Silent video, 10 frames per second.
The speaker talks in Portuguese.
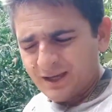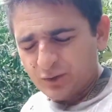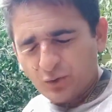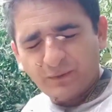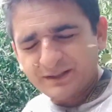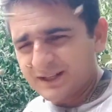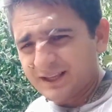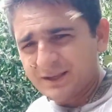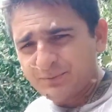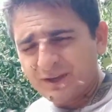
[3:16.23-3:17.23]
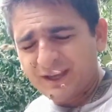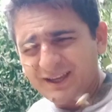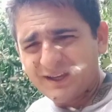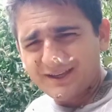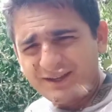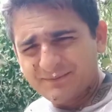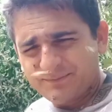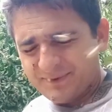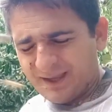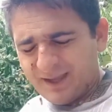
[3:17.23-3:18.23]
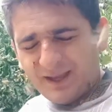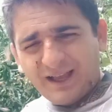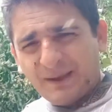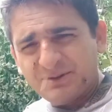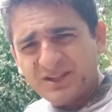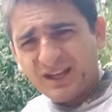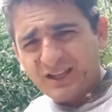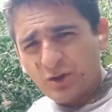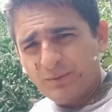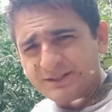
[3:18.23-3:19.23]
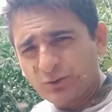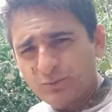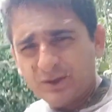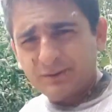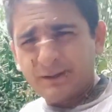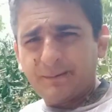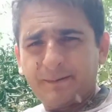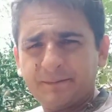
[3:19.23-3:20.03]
Eu tô fazendo aqui porque a bichinha aqui é tomou essa comigo, né?